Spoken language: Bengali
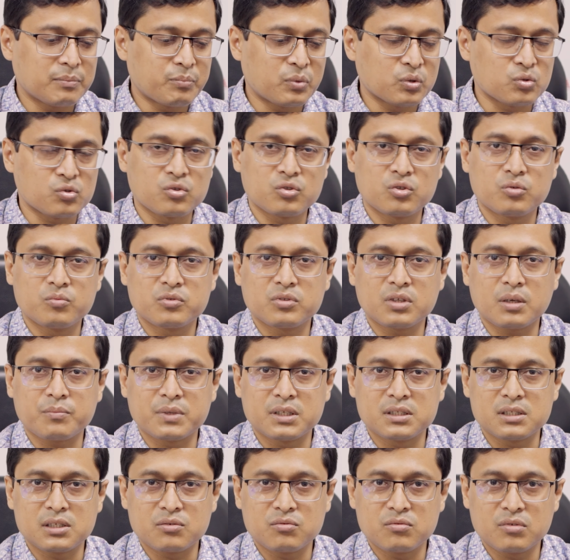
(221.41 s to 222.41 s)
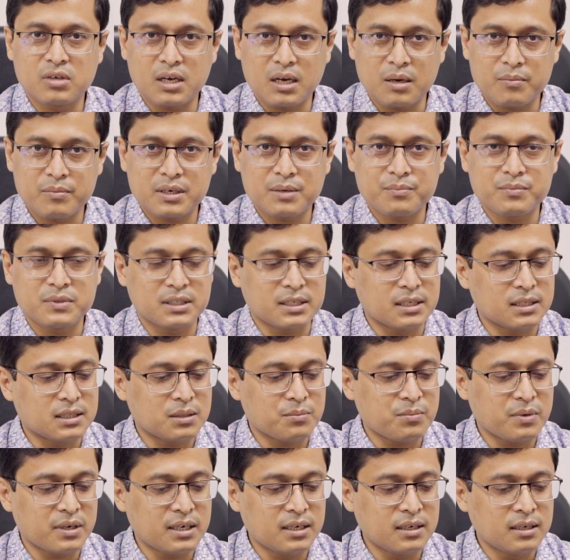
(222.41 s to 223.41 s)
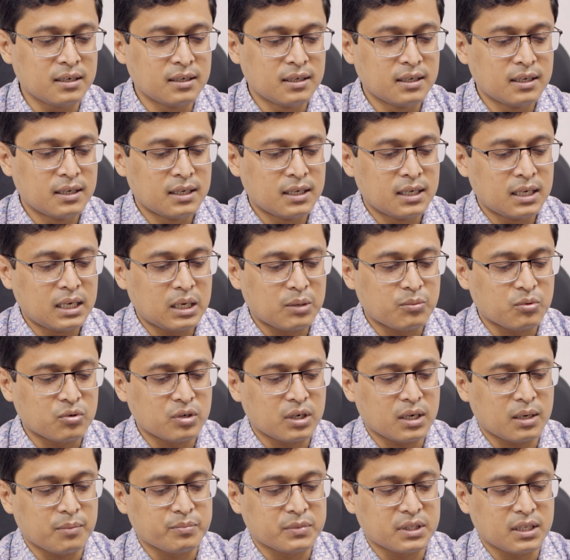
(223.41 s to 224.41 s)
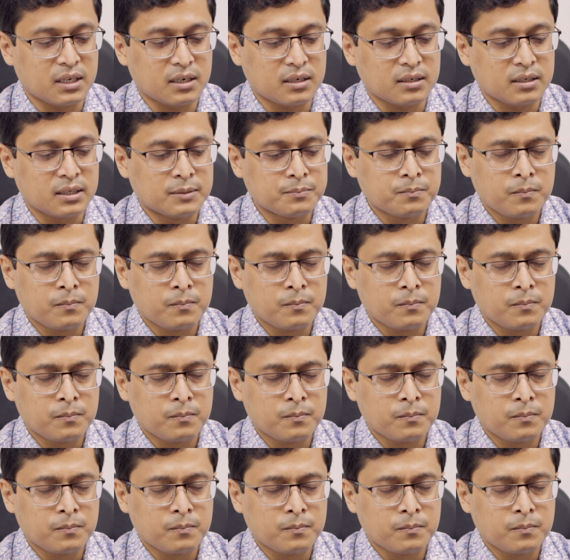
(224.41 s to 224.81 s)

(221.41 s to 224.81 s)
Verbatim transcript: পছন্দ মতো আপনার যে কোনো খাবার আপনি খেতে পারেন এবং আপনার